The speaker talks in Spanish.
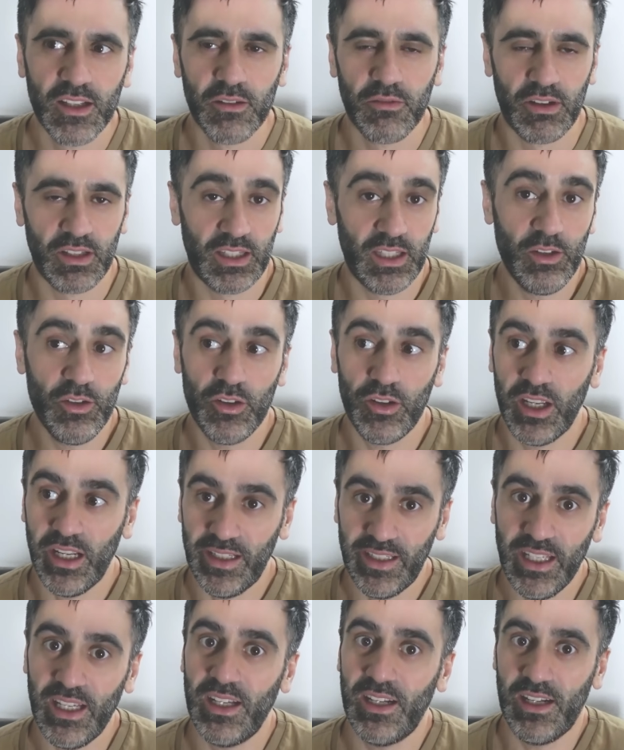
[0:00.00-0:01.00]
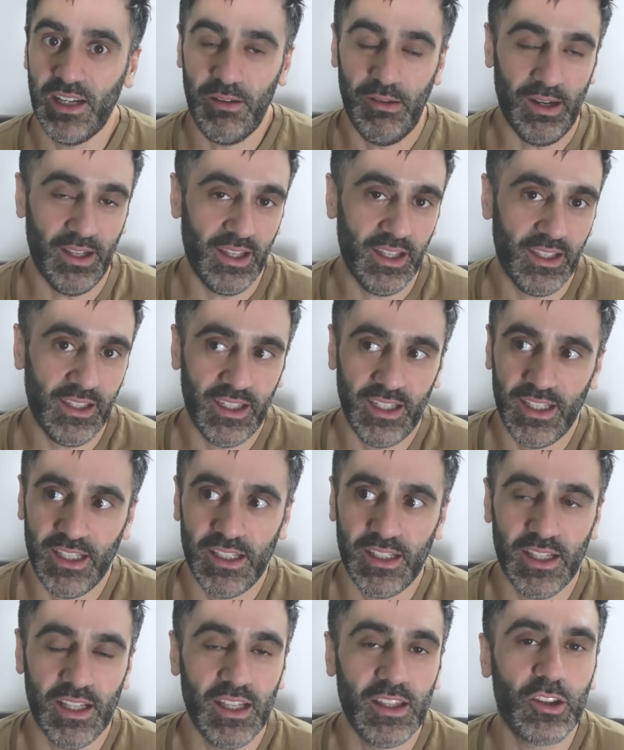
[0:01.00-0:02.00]
Fantino está, la verdad,
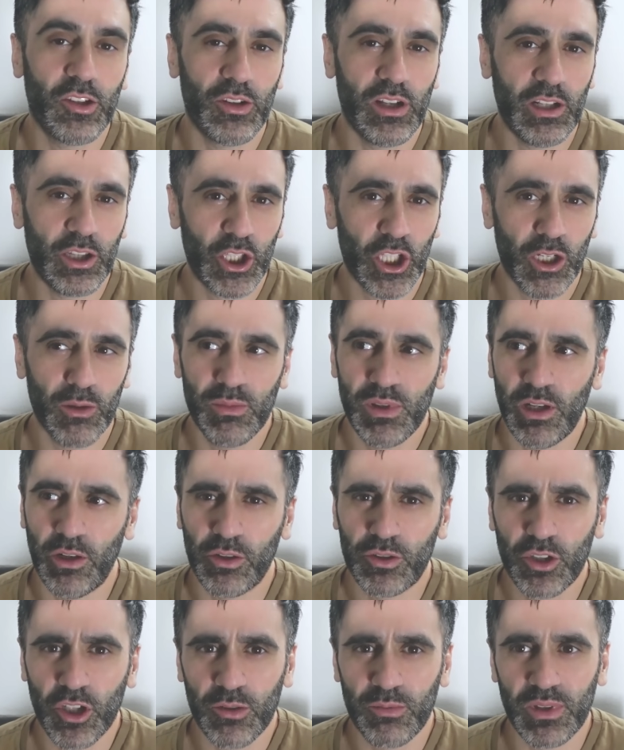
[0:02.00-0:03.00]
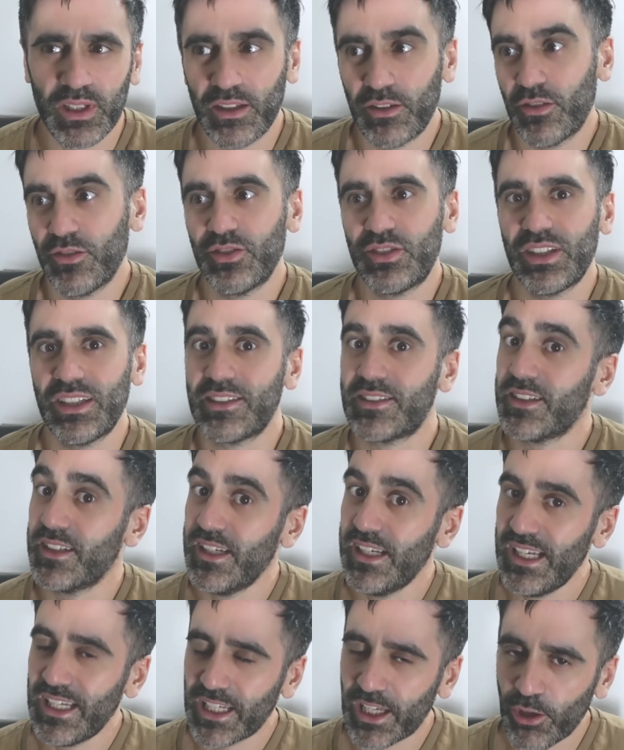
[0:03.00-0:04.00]
que dentro del top de los top. Entonces,
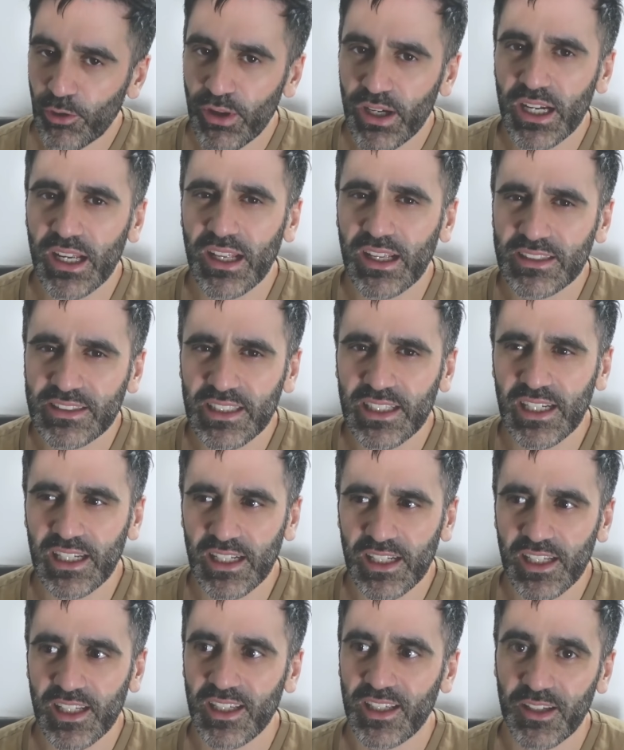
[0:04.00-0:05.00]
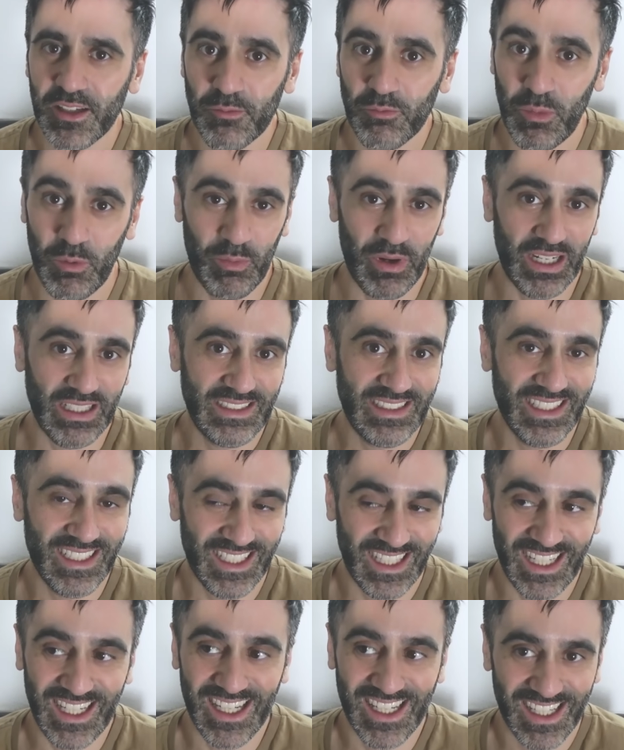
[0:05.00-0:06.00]
que lo venga a decir él, me parece
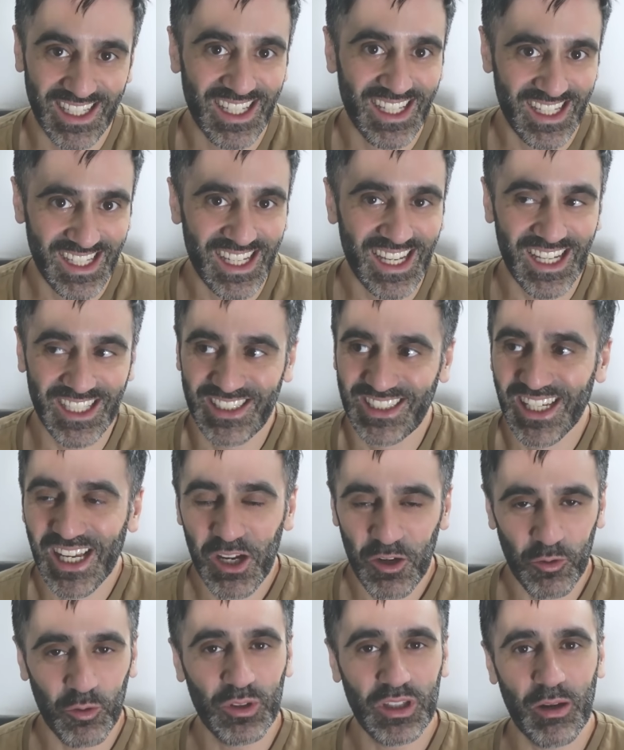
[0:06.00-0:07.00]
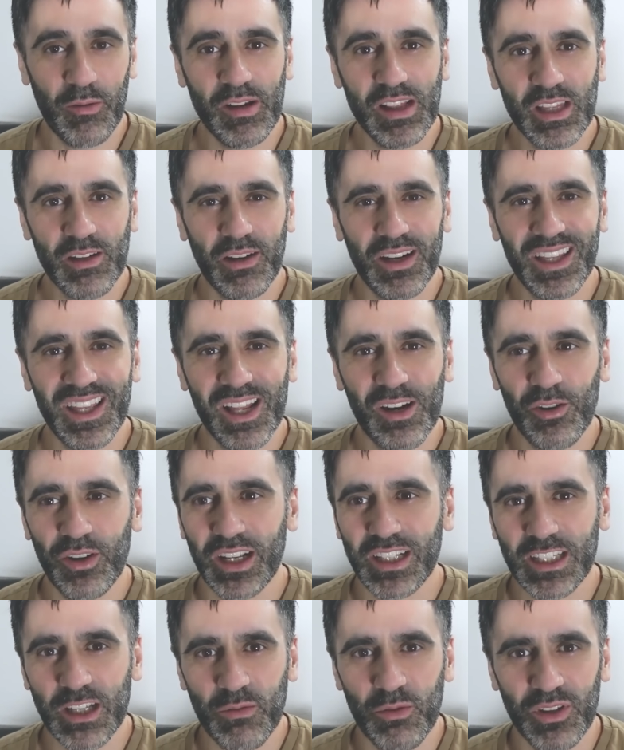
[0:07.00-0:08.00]
que es justamente validar lo
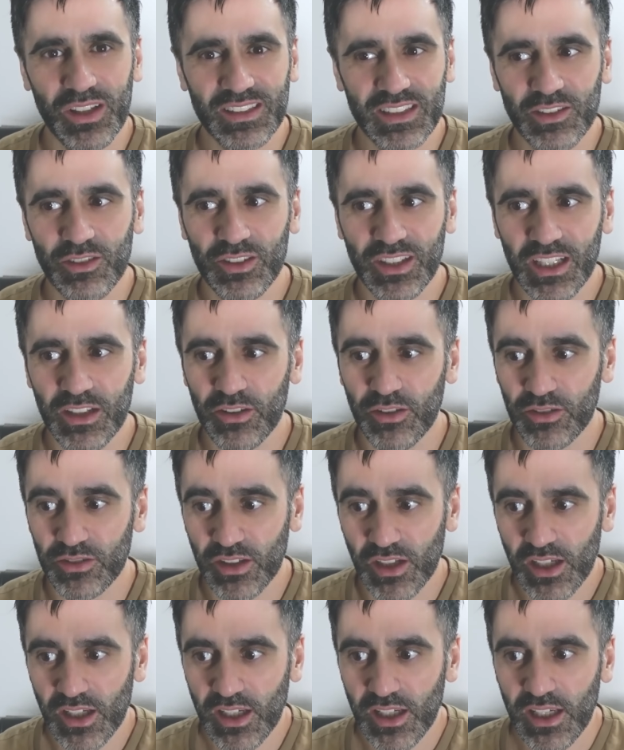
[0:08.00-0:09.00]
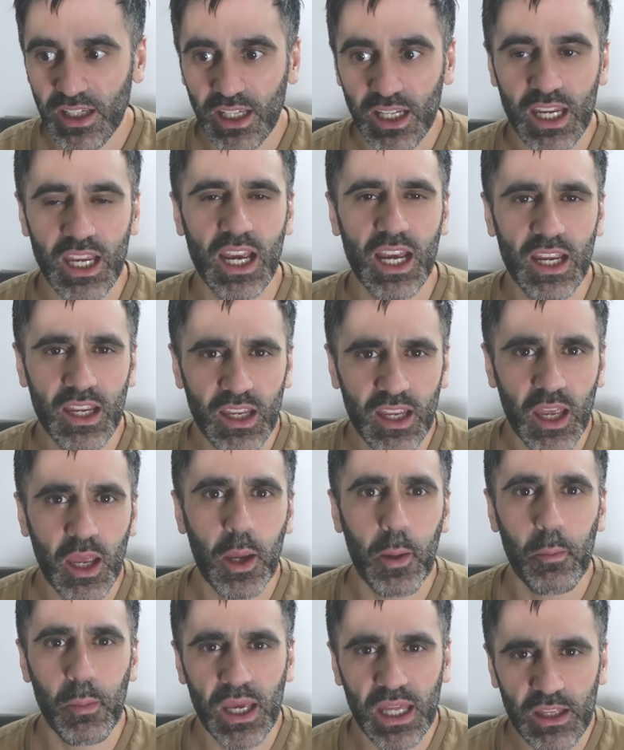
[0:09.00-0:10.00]
que estamos diciendo tantos. Que hay
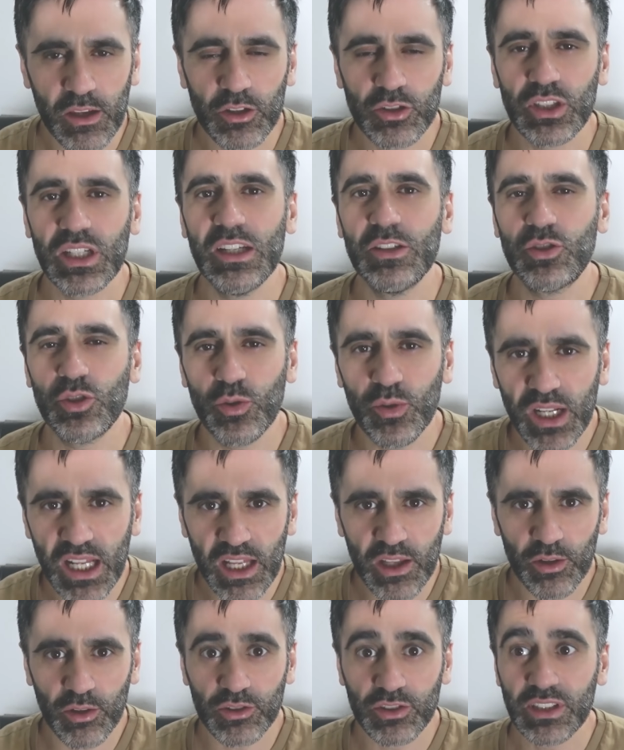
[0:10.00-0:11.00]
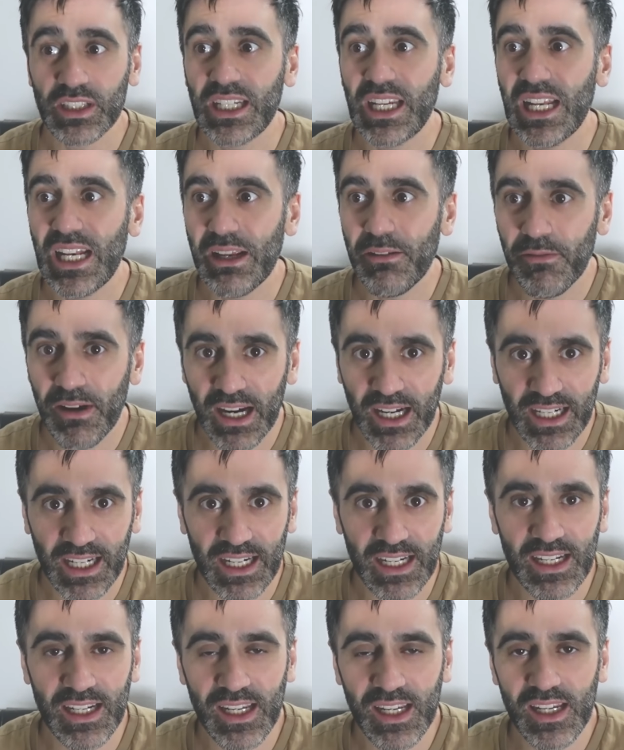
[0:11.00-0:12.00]
medios ensobrados, que les
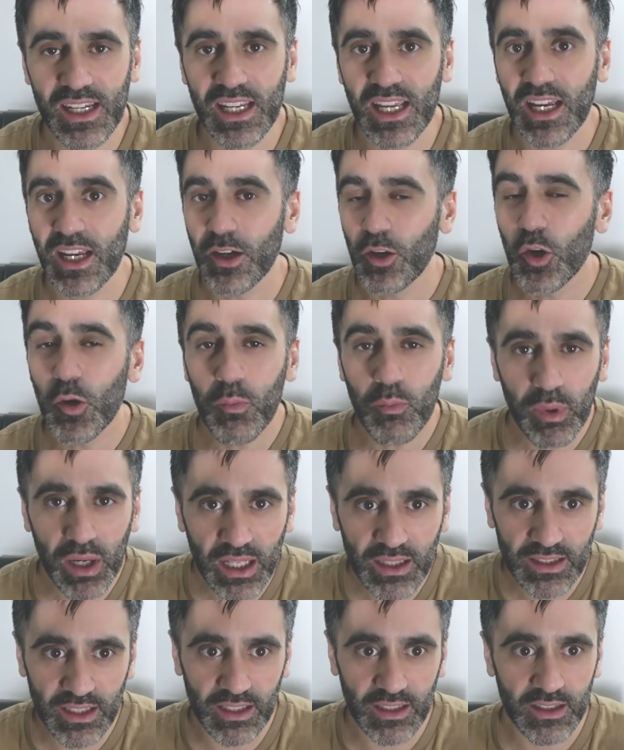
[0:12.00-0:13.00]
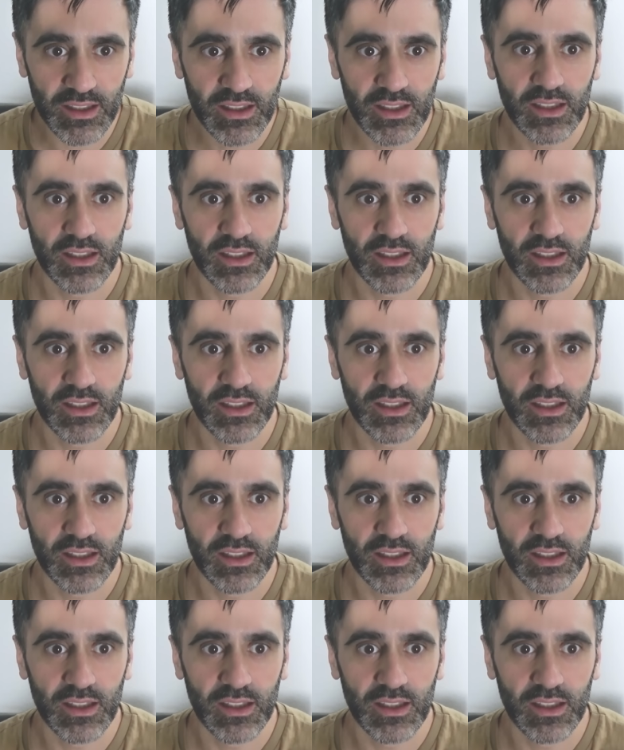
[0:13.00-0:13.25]
bajan línea con plata.